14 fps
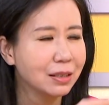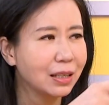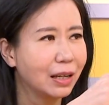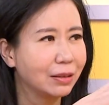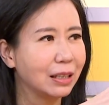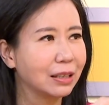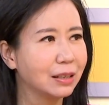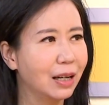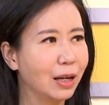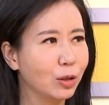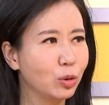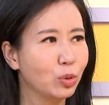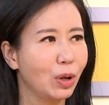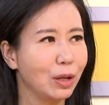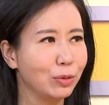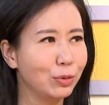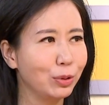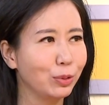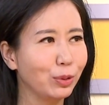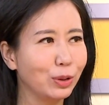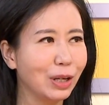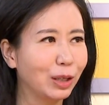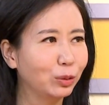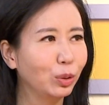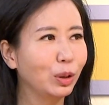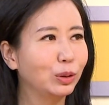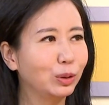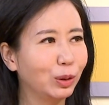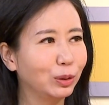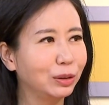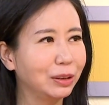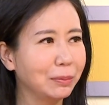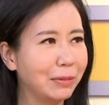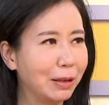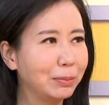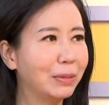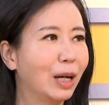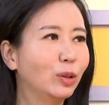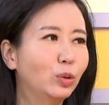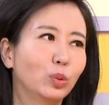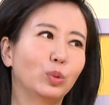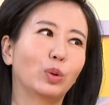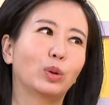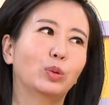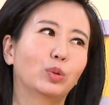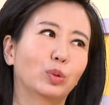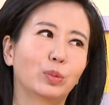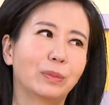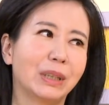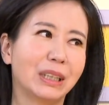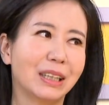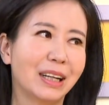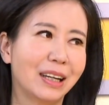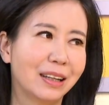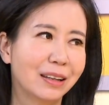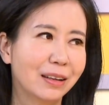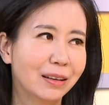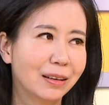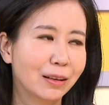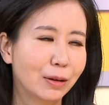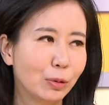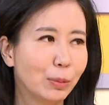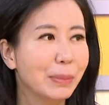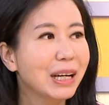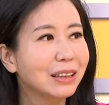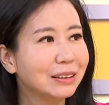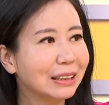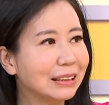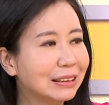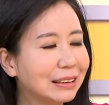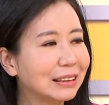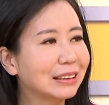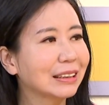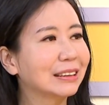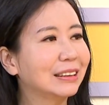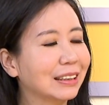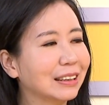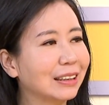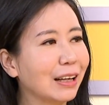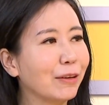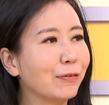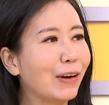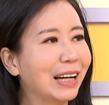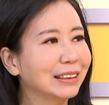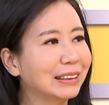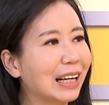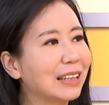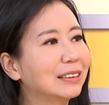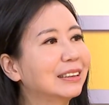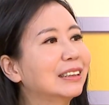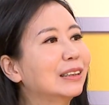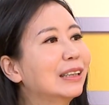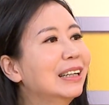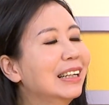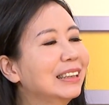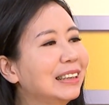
照你这样算，区域要退守金门、马祖、原住民呢？我没有歧视这几个地方，越来越小了，